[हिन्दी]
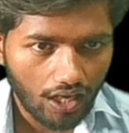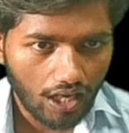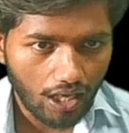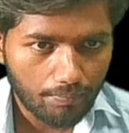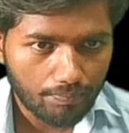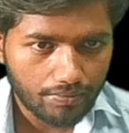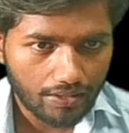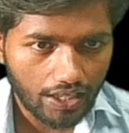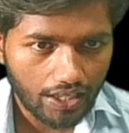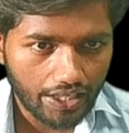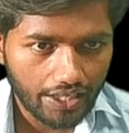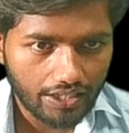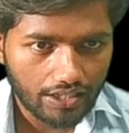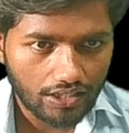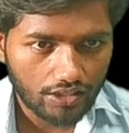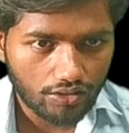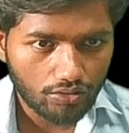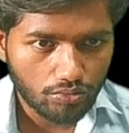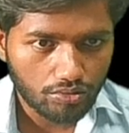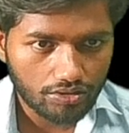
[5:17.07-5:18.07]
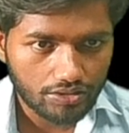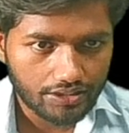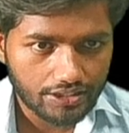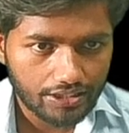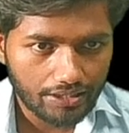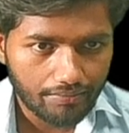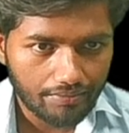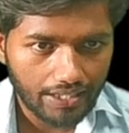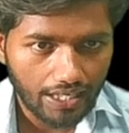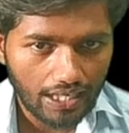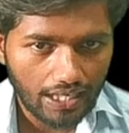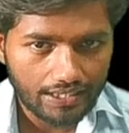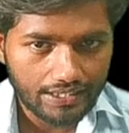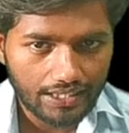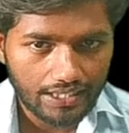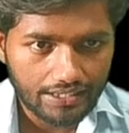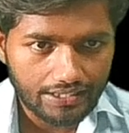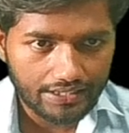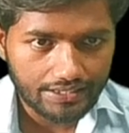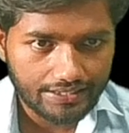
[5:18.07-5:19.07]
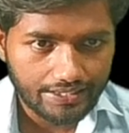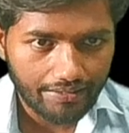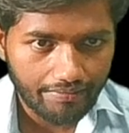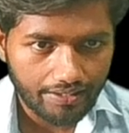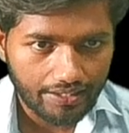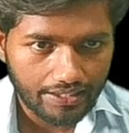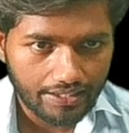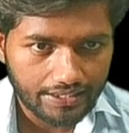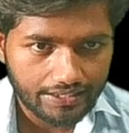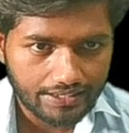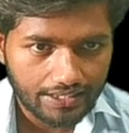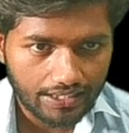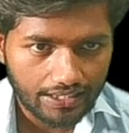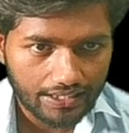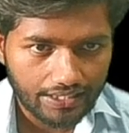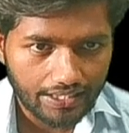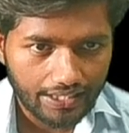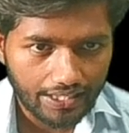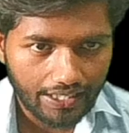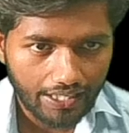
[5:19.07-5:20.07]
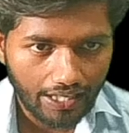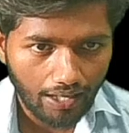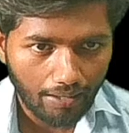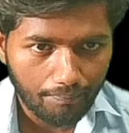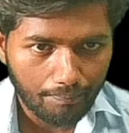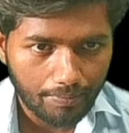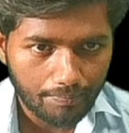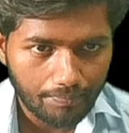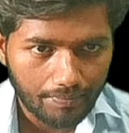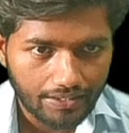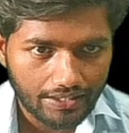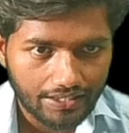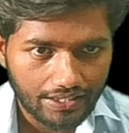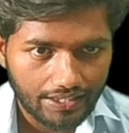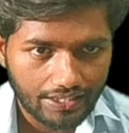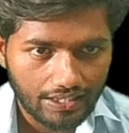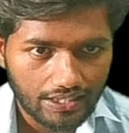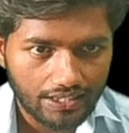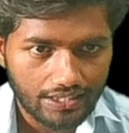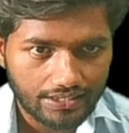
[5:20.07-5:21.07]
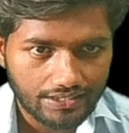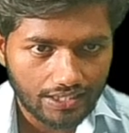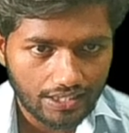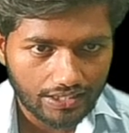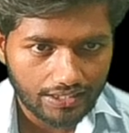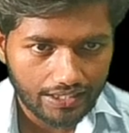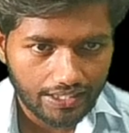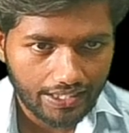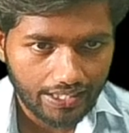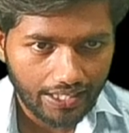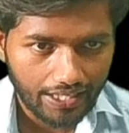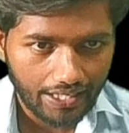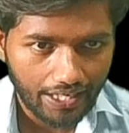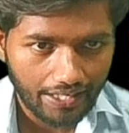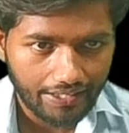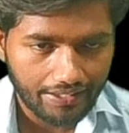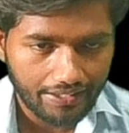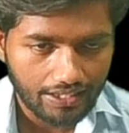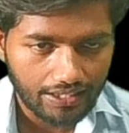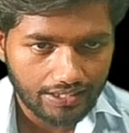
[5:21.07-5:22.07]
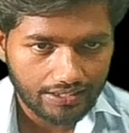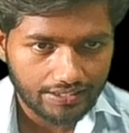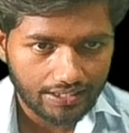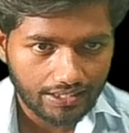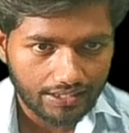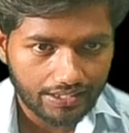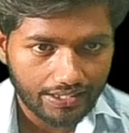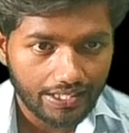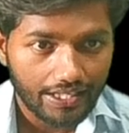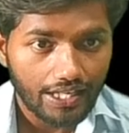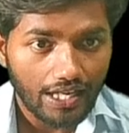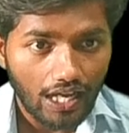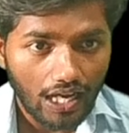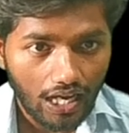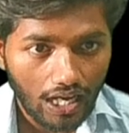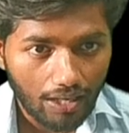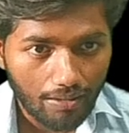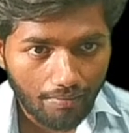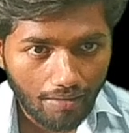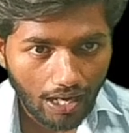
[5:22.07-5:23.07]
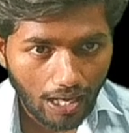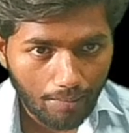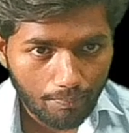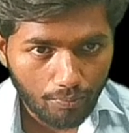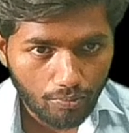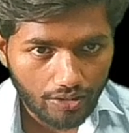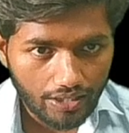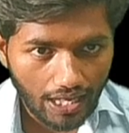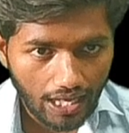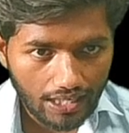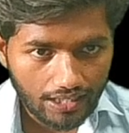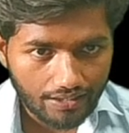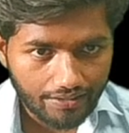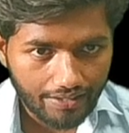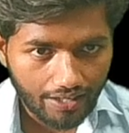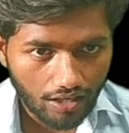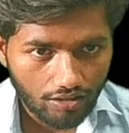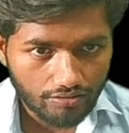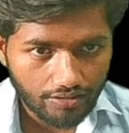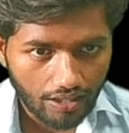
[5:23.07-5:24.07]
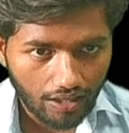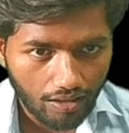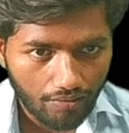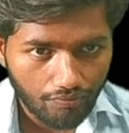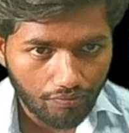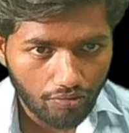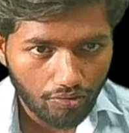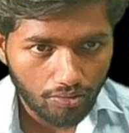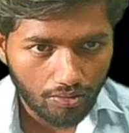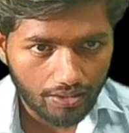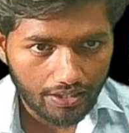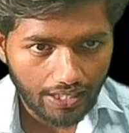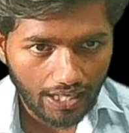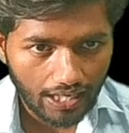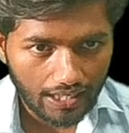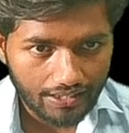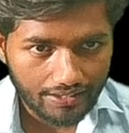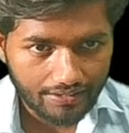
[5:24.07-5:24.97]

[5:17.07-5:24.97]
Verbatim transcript: आप खुद से भी यहाँ थर्टी सेवन लिख सकते हैं यहाँ फिफ्टी थ्री लिख सकते हैं यहाँ नाइन्टी लिख सकते हैं अब आपको यहाँ कितना हो जाएगा फोर यहाँ